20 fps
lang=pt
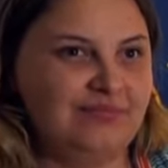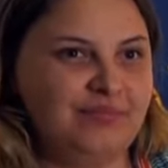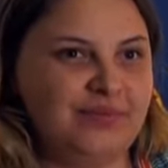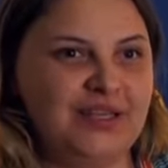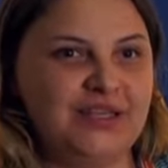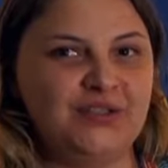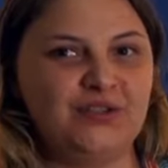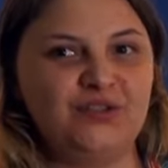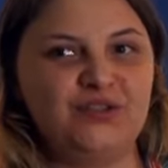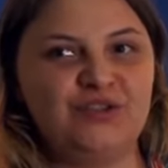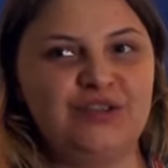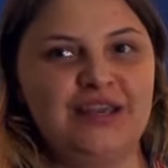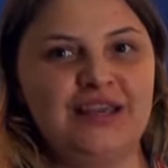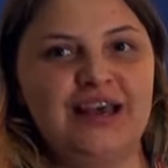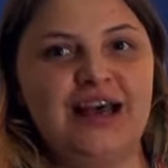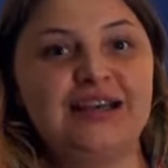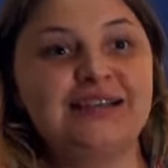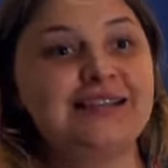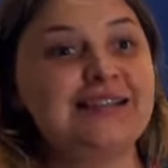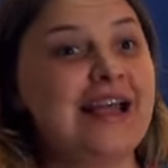que a gente
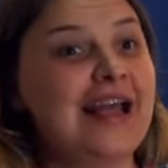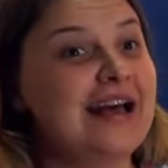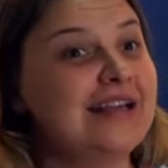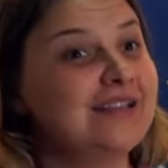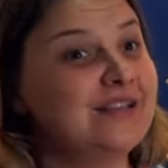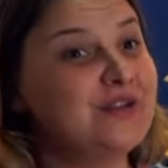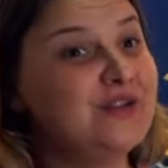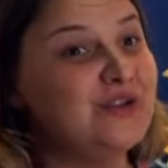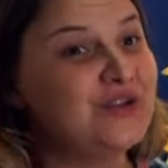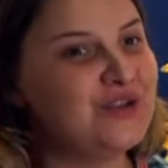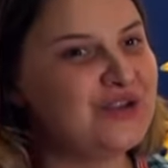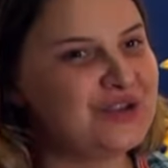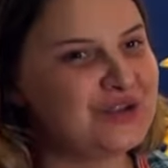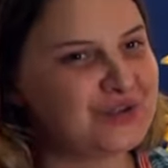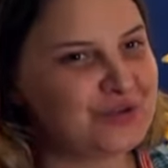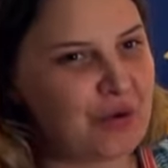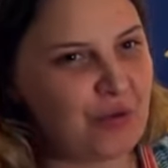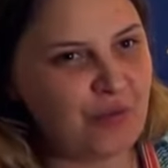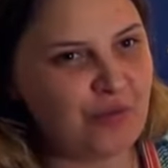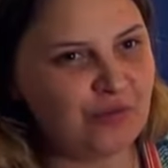tenha as terras
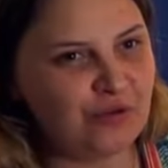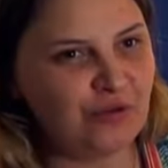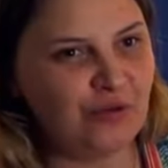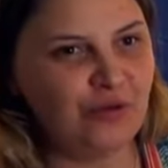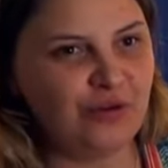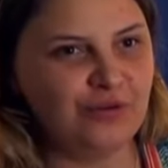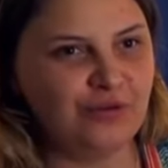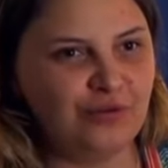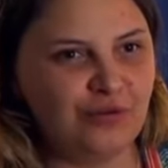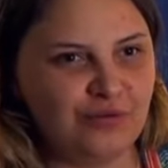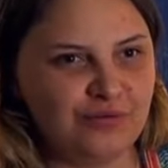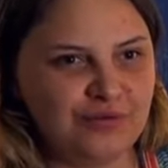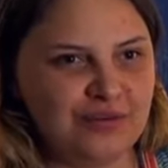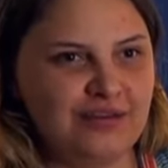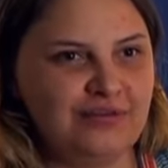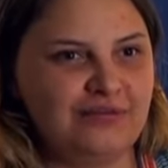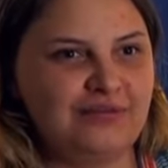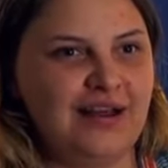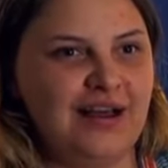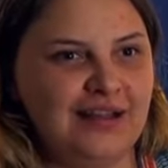indígenas como um todo
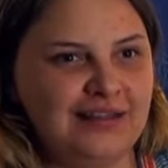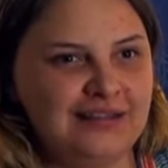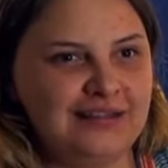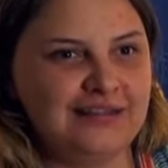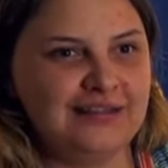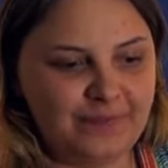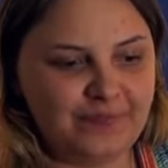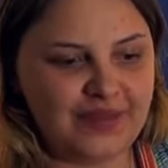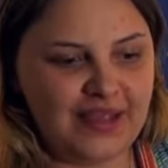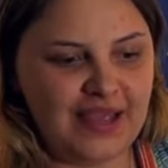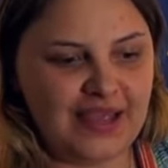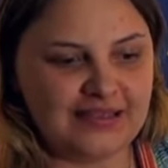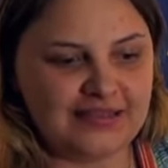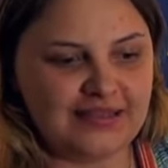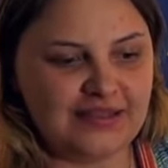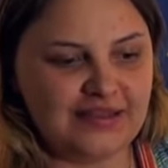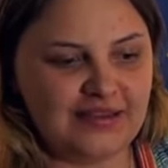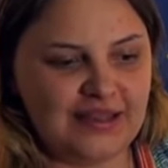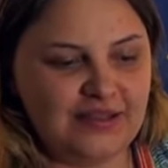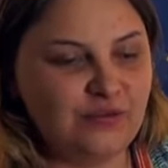conservadas.
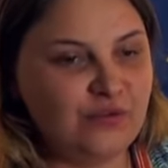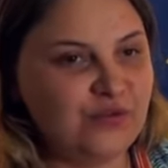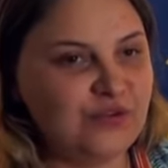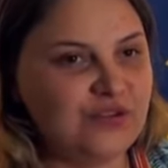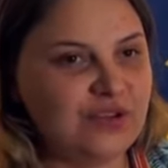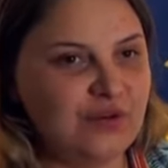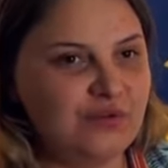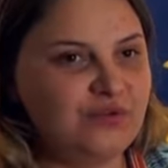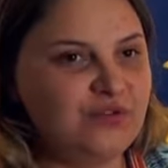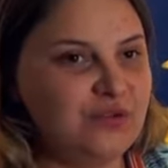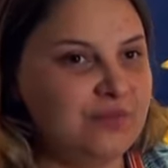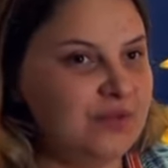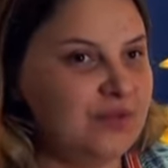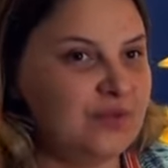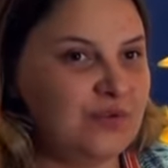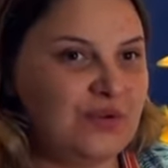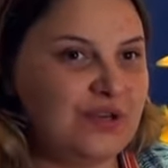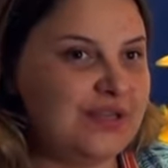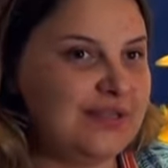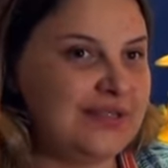Essa redução de
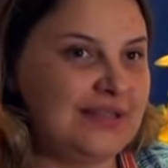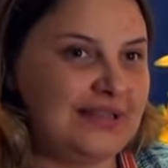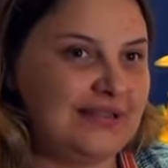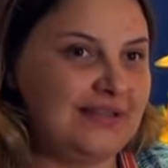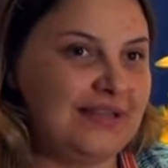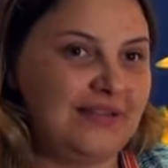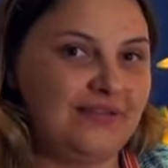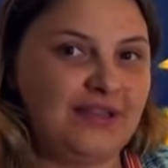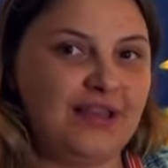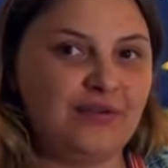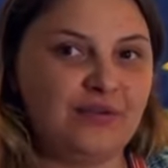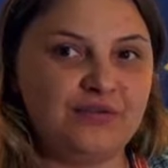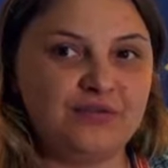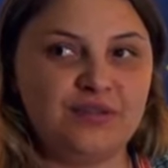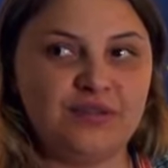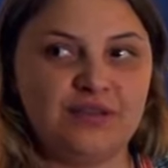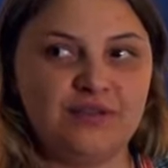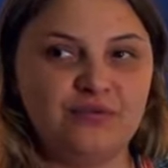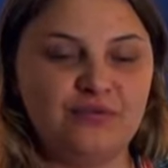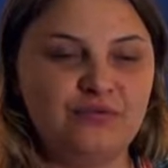emissões, ela tem que
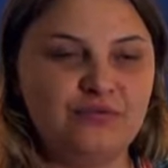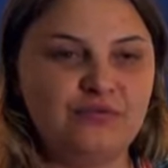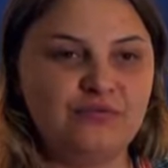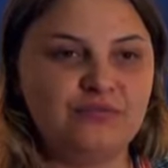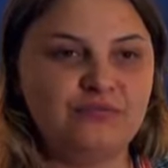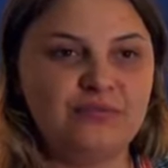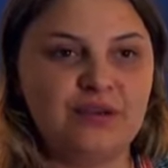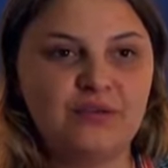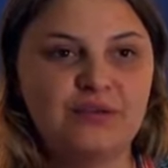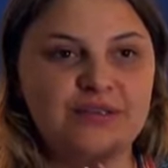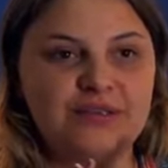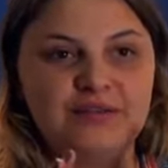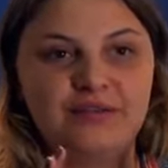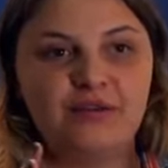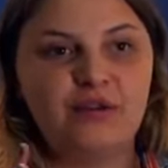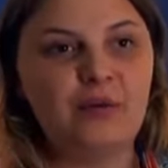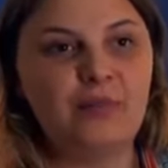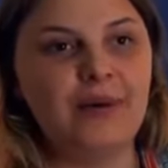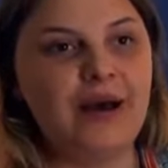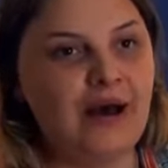acontecer numa coisa
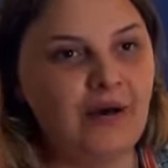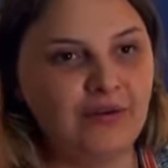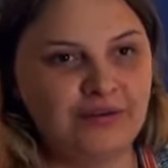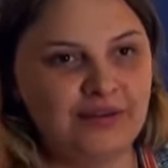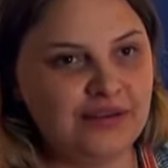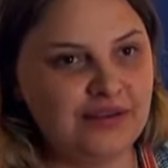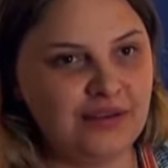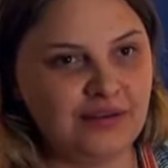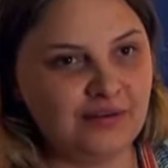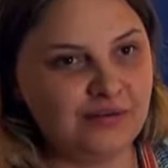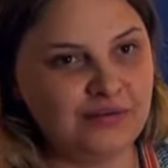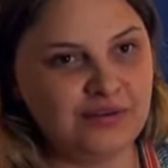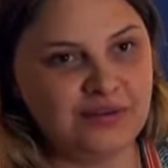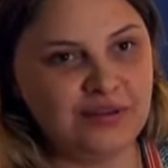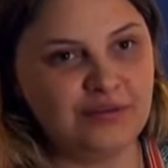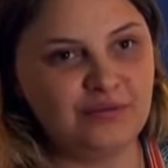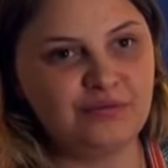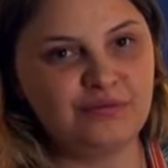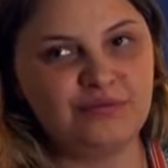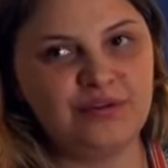global, tem que
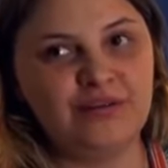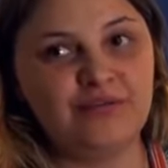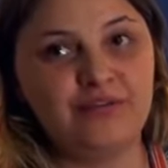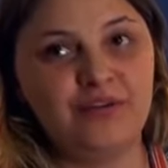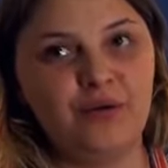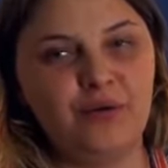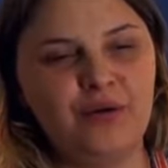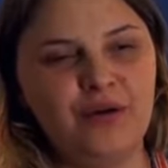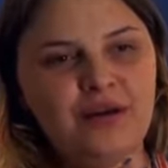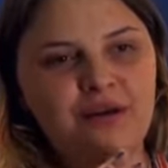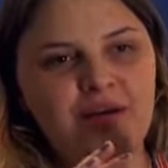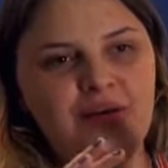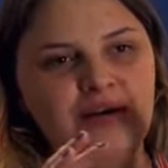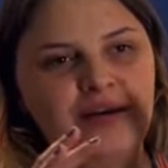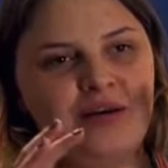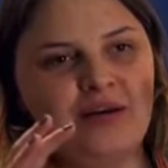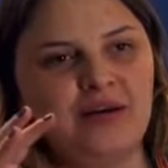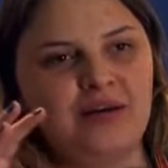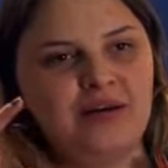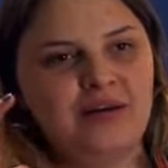acontecer num nível
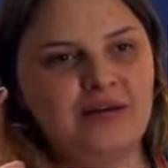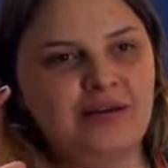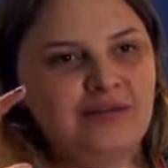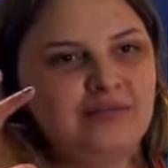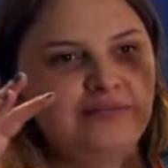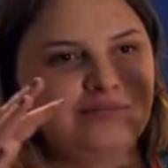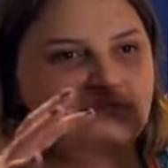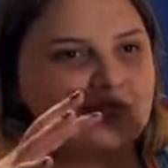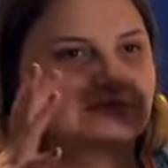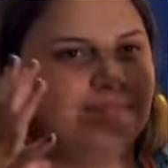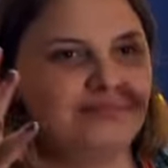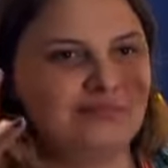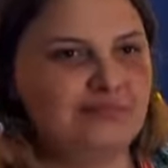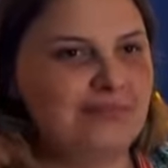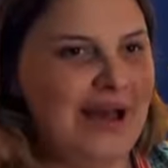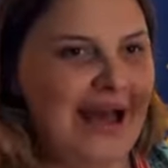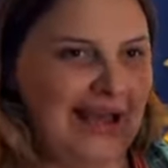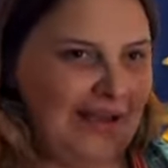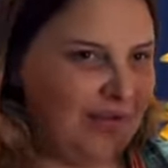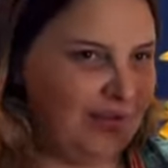
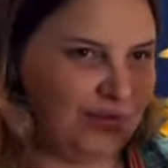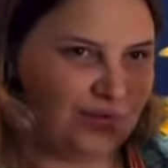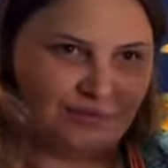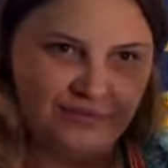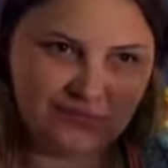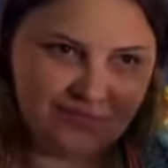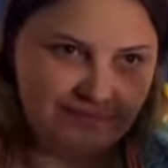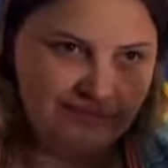macro.